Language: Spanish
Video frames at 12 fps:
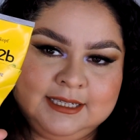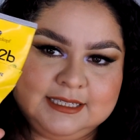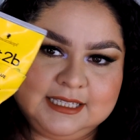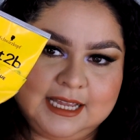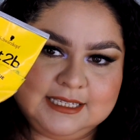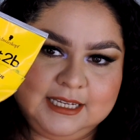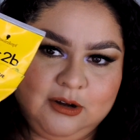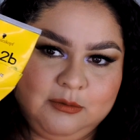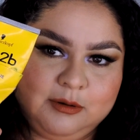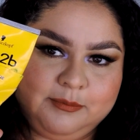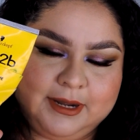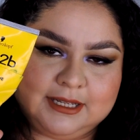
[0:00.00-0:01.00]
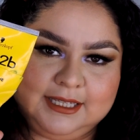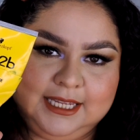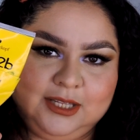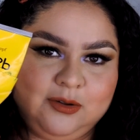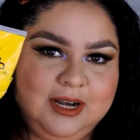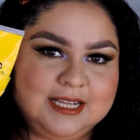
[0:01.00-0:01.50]
Está así como
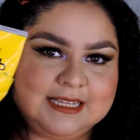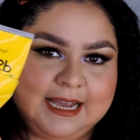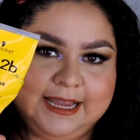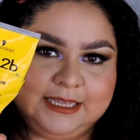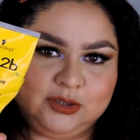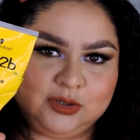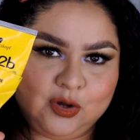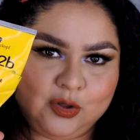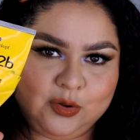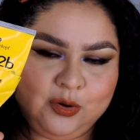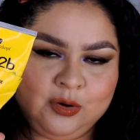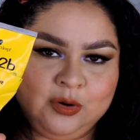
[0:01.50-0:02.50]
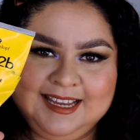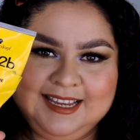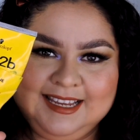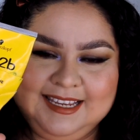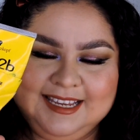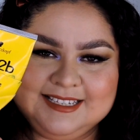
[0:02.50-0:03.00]
partido, le saqué todo
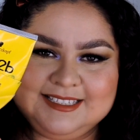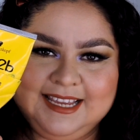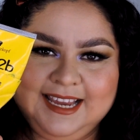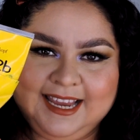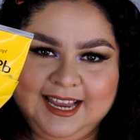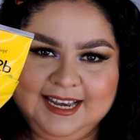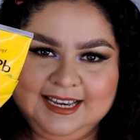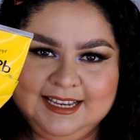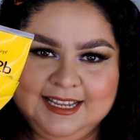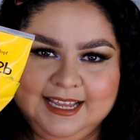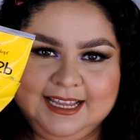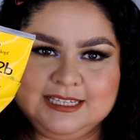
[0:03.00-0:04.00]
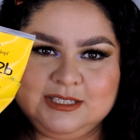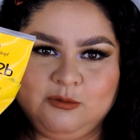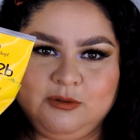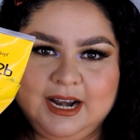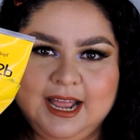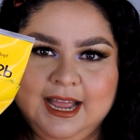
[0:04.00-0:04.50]
y este gel es
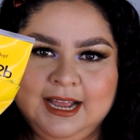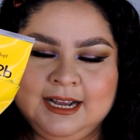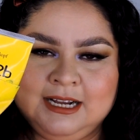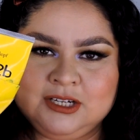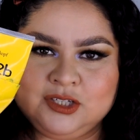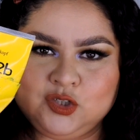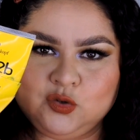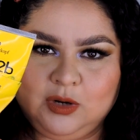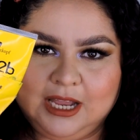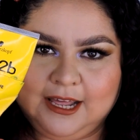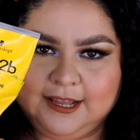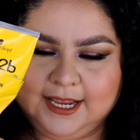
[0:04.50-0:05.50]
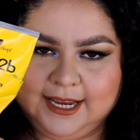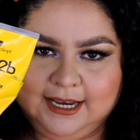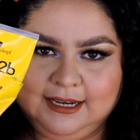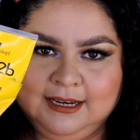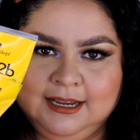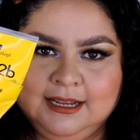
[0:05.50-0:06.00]
una chulada de
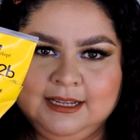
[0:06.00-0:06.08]
gel,